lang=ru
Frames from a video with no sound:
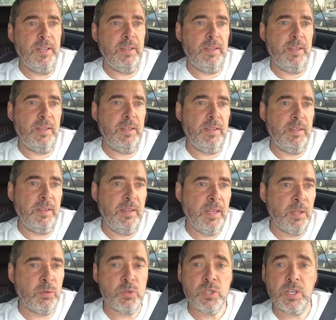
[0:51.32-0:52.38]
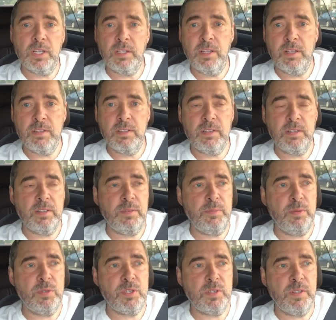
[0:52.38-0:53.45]
э, я тоже когда-то
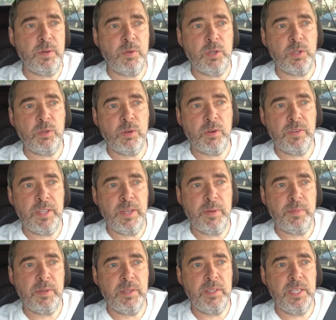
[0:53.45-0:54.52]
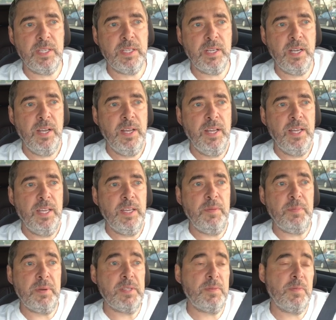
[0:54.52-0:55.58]
был человеком, у которого не было денег. И,
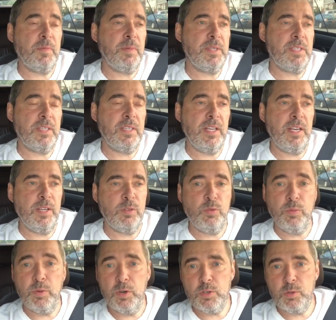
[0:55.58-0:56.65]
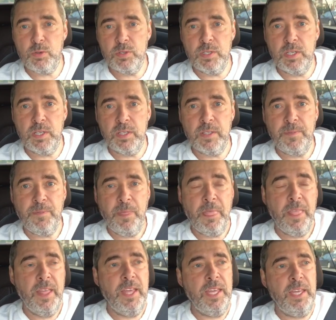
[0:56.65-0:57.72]
в принципе, мы сидели и думали, что сделать.
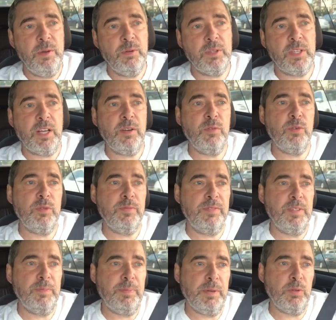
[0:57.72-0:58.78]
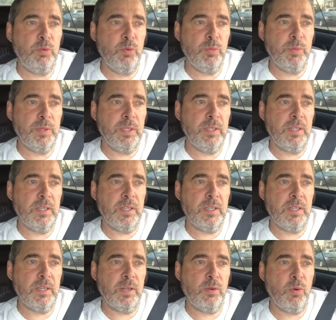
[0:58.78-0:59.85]
И вот так вот был придуман
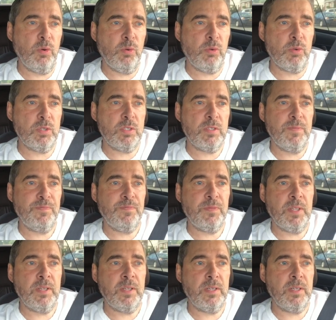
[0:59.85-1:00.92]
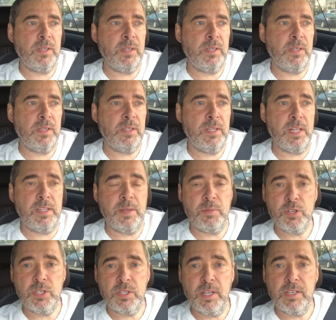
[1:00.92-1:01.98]
э, конкурс э, на
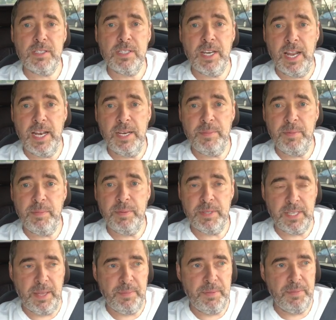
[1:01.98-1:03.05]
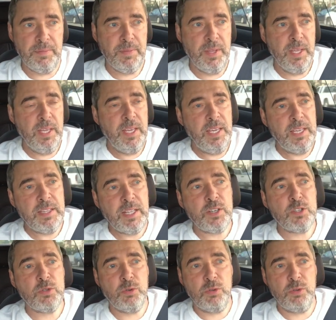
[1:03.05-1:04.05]
демо-счетах с реальными призами. Итак,